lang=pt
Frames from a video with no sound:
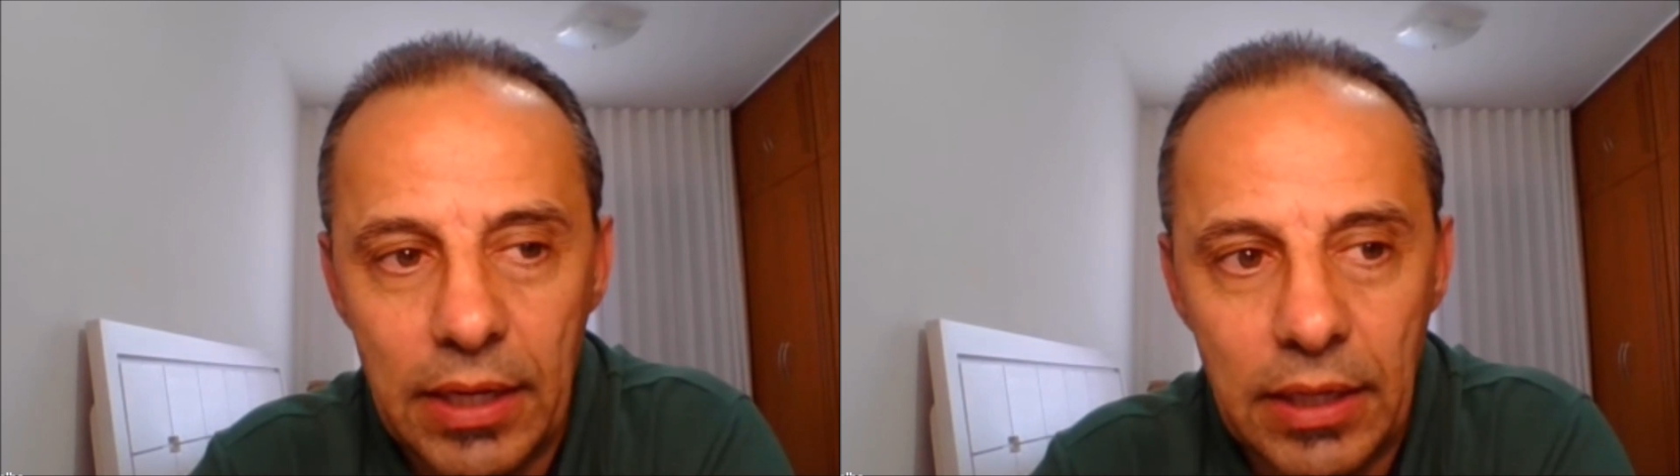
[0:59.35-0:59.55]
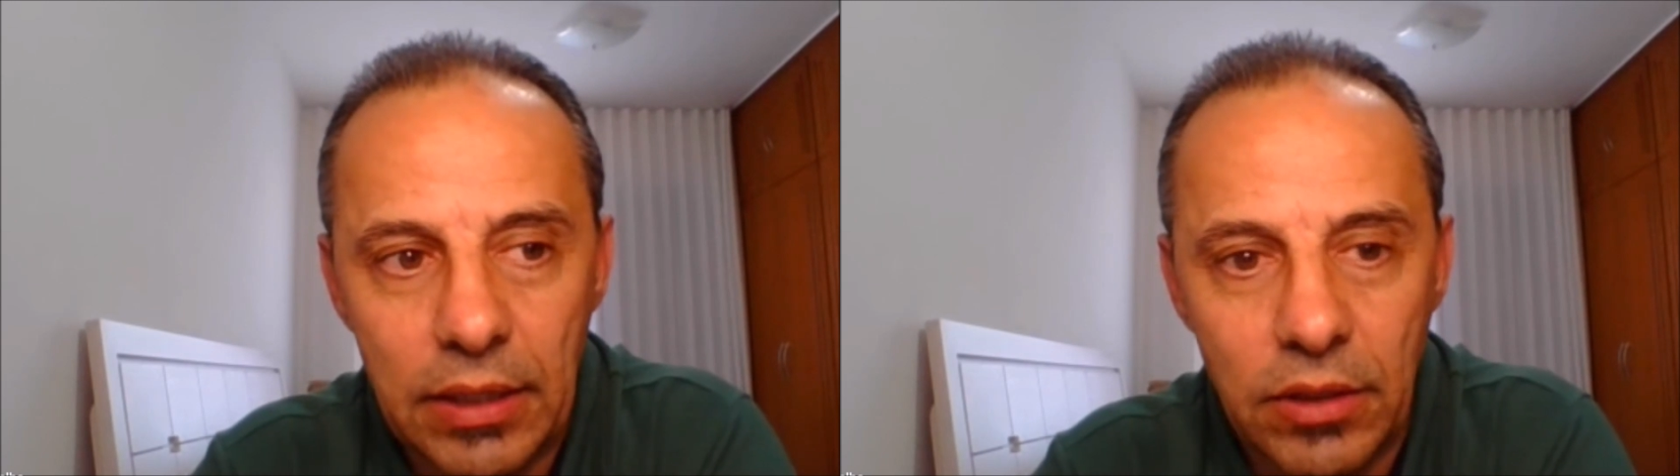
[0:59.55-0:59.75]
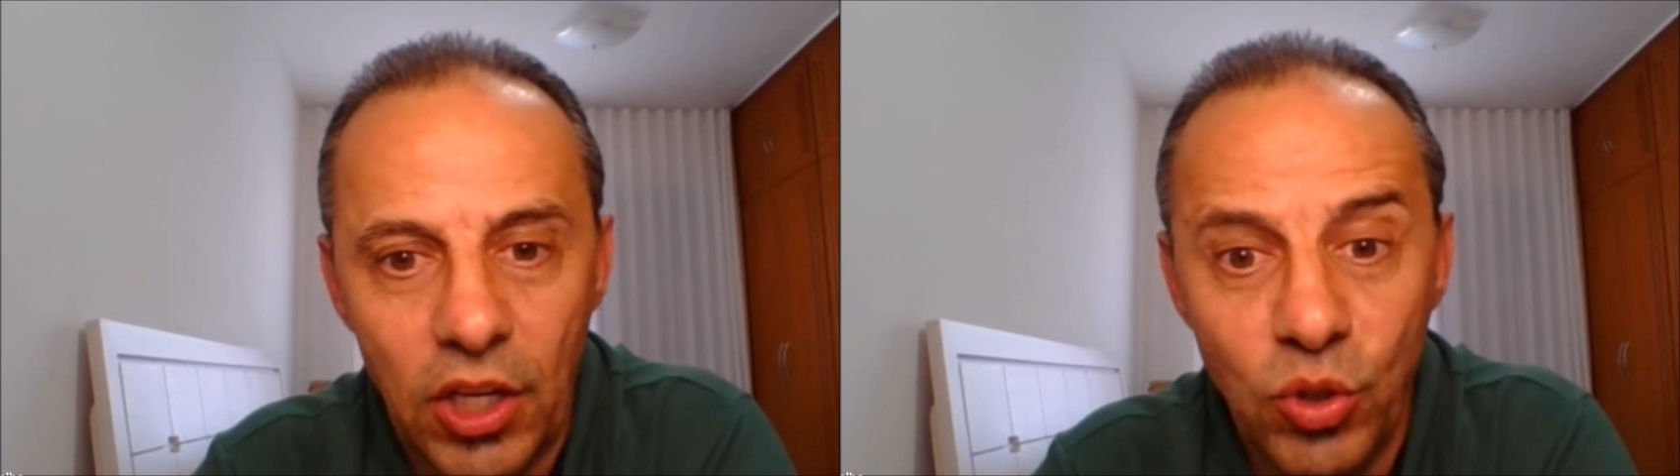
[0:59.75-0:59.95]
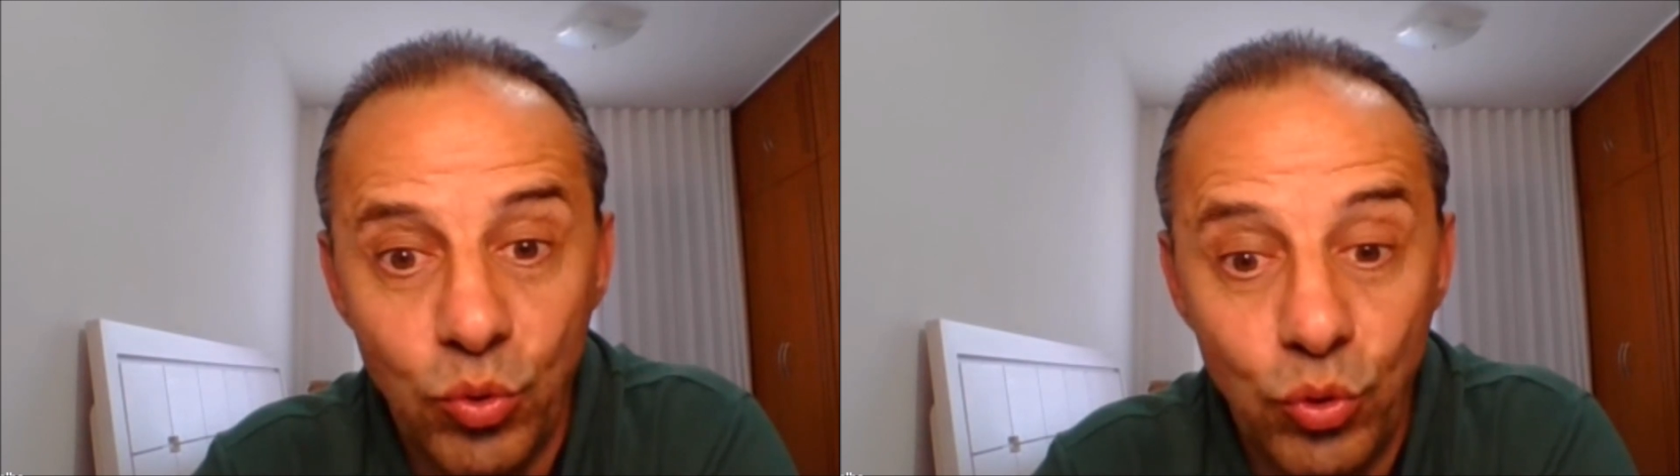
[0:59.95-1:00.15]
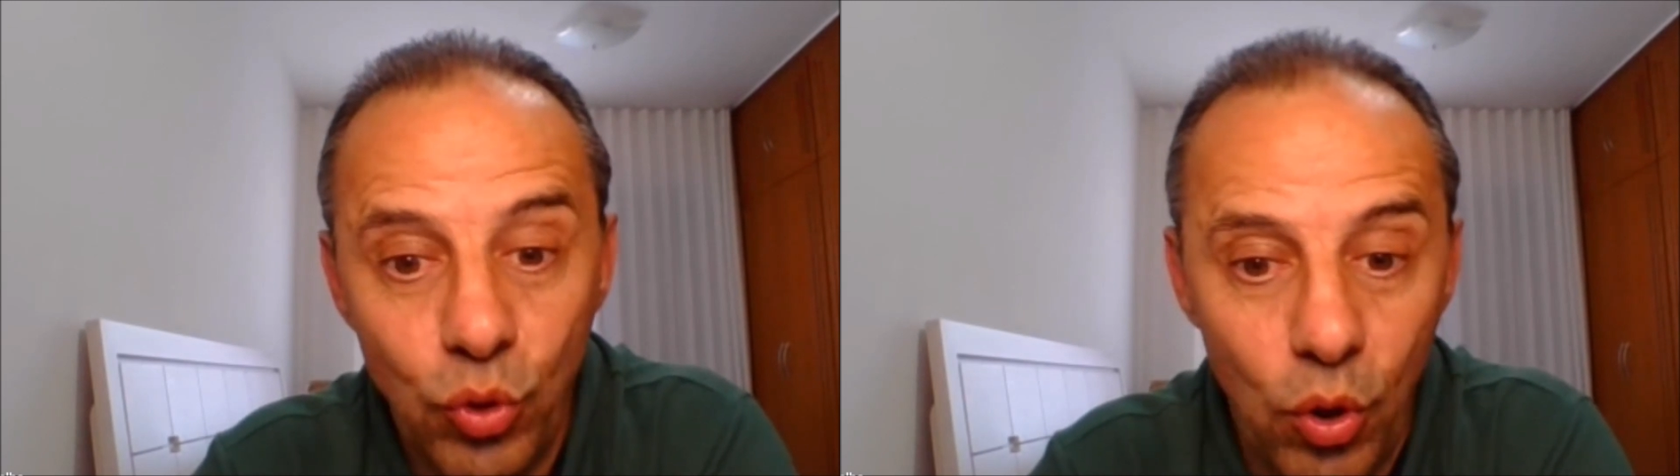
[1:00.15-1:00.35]
é, em
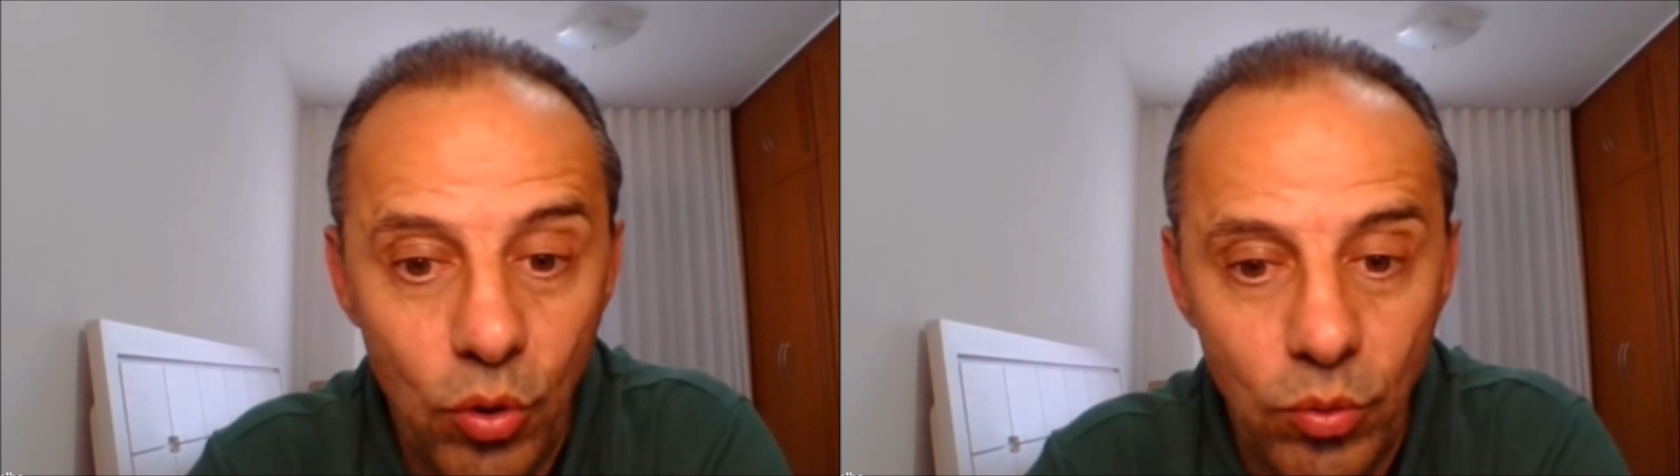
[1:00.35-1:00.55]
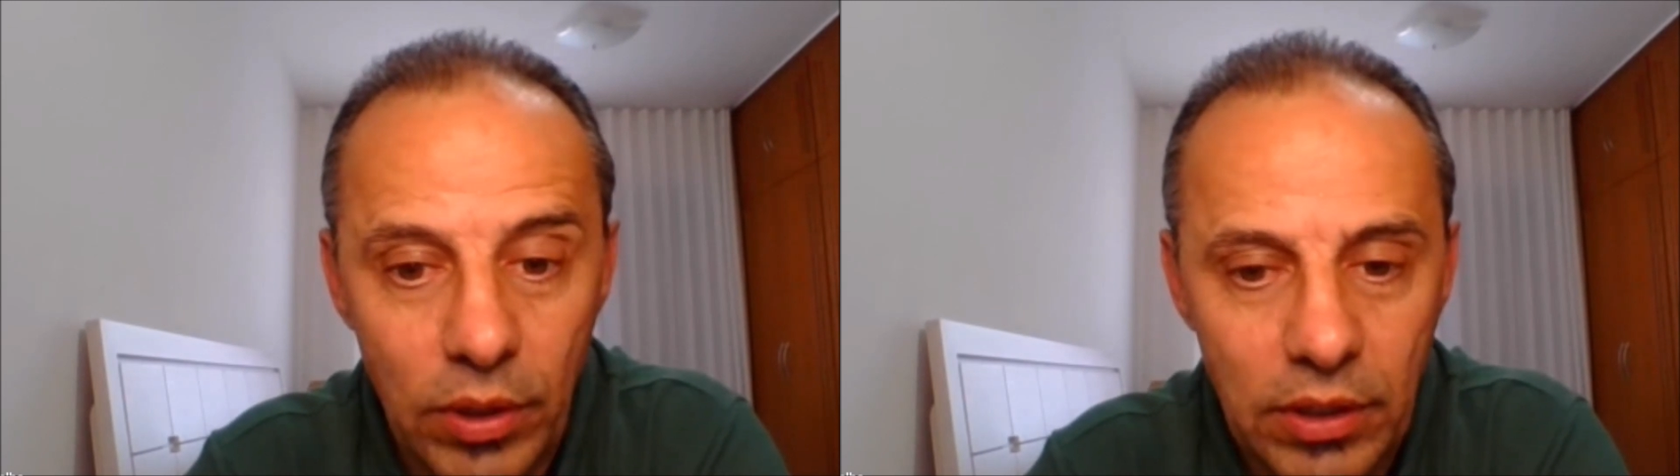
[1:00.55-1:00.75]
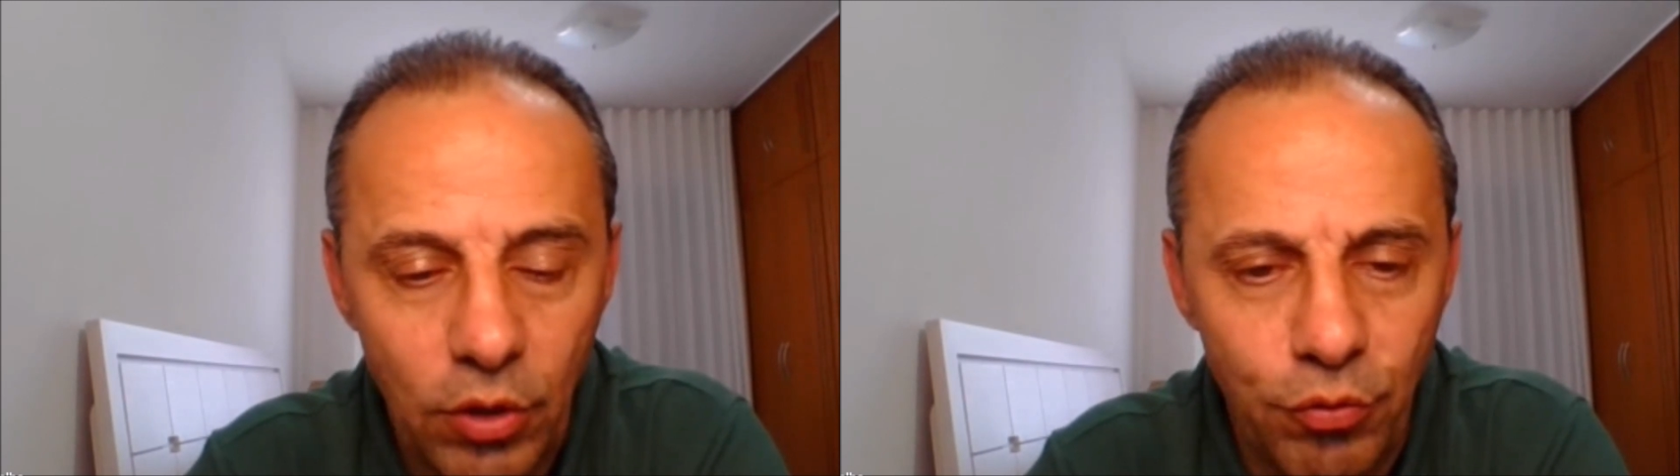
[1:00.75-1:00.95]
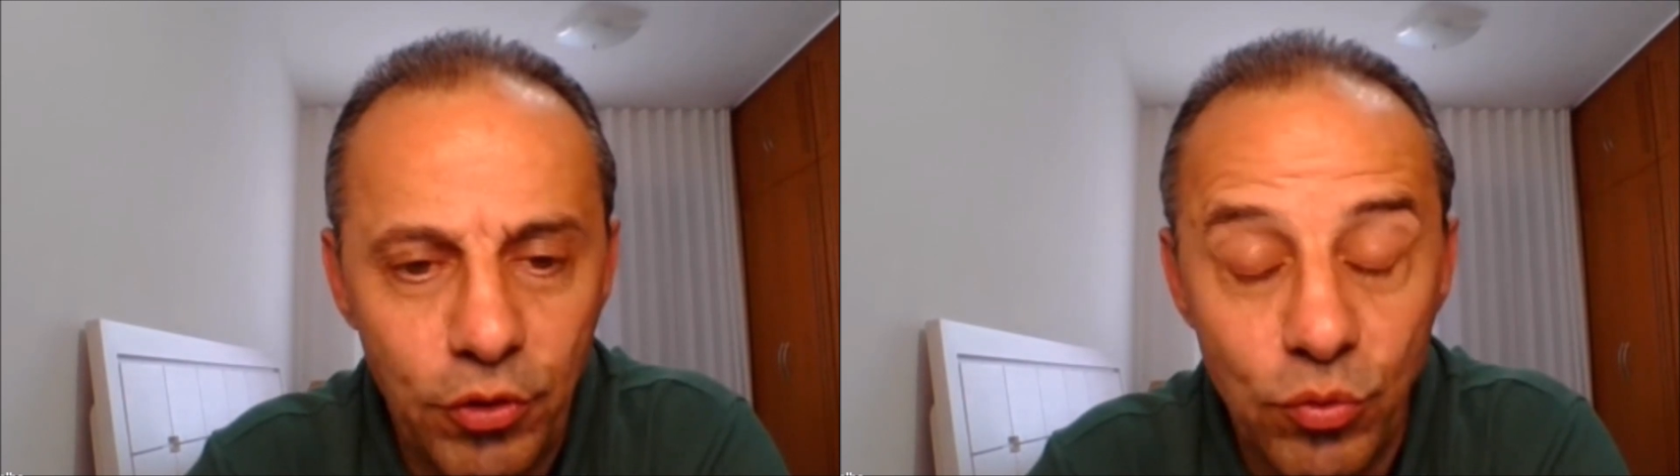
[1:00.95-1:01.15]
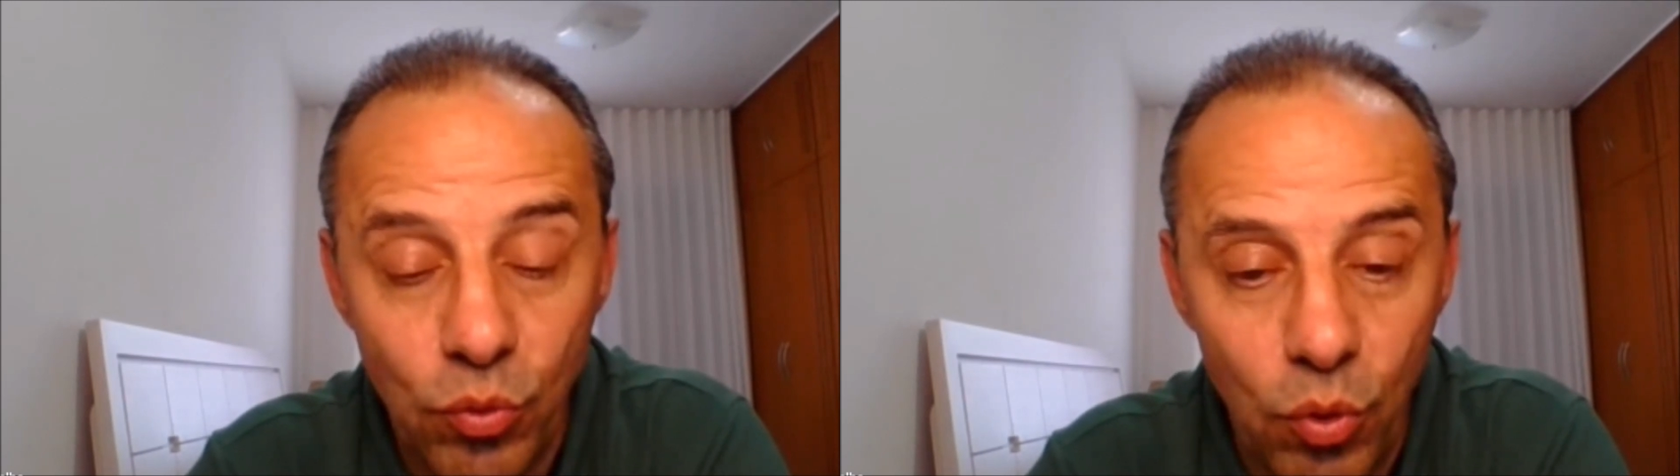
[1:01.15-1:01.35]
um jogo em que eu
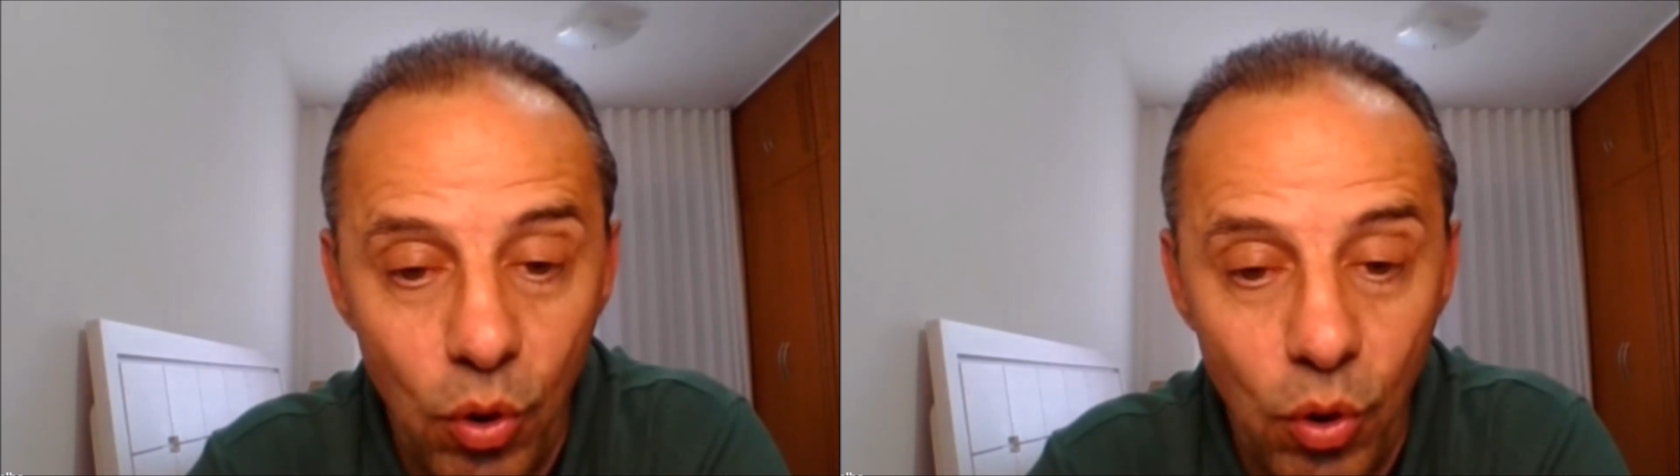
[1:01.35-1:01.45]
fiz um